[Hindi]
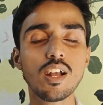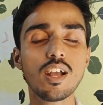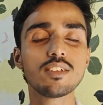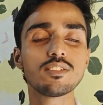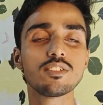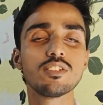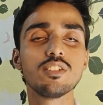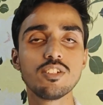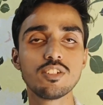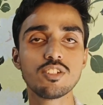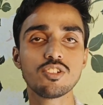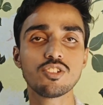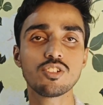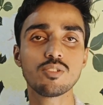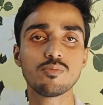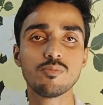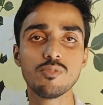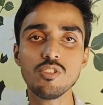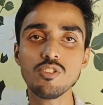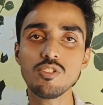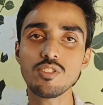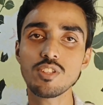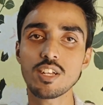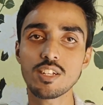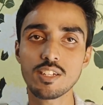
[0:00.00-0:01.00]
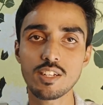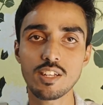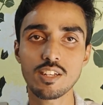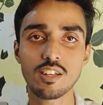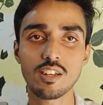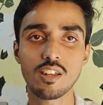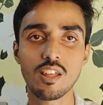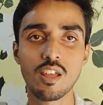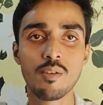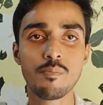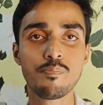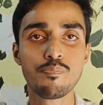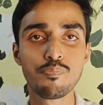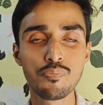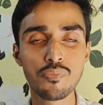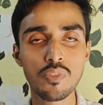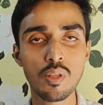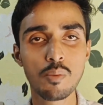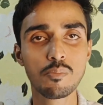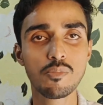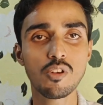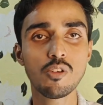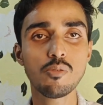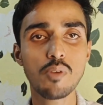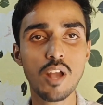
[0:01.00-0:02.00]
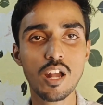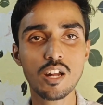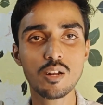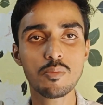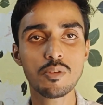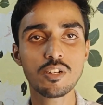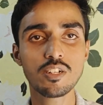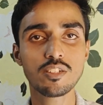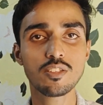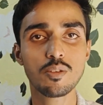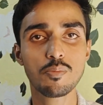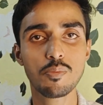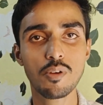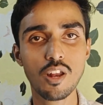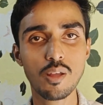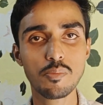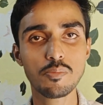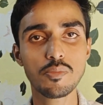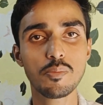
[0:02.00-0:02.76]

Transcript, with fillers: दीजिएगा ऐसे इंटरेस्टिंग वीडियो देखने के लिए वीडियो में आगे बढ़ने से